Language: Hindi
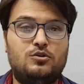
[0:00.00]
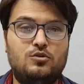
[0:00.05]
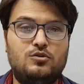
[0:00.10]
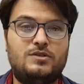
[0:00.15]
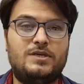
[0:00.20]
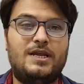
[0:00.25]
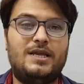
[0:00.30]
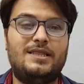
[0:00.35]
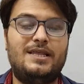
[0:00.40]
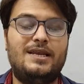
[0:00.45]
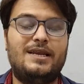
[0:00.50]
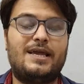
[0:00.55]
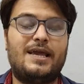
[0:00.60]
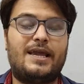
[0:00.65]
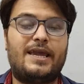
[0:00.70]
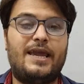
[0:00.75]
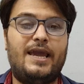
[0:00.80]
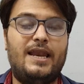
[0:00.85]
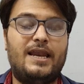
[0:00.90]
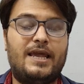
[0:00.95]
दूसरे दिन के
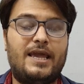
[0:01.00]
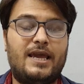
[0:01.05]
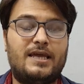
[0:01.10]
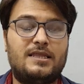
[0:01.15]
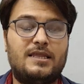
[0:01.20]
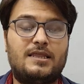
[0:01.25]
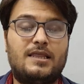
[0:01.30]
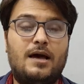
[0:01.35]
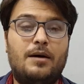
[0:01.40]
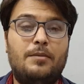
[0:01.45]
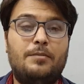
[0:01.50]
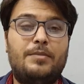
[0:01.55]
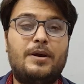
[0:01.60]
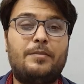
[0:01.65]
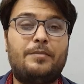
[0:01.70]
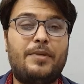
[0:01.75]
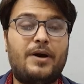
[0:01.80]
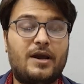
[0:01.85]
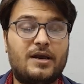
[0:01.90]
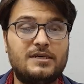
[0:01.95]
खेल के अख्ताम
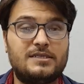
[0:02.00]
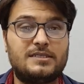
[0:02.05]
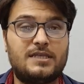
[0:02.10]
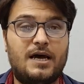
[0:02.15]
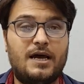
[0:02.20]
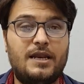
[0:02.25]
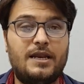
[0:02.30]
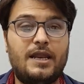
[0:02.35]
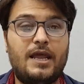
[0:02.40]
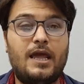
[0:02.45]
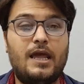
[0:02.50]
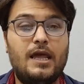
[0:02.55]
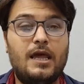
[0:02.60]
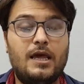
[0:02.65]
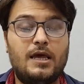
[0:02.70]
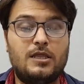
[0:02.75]
पर पाकिस्तान ने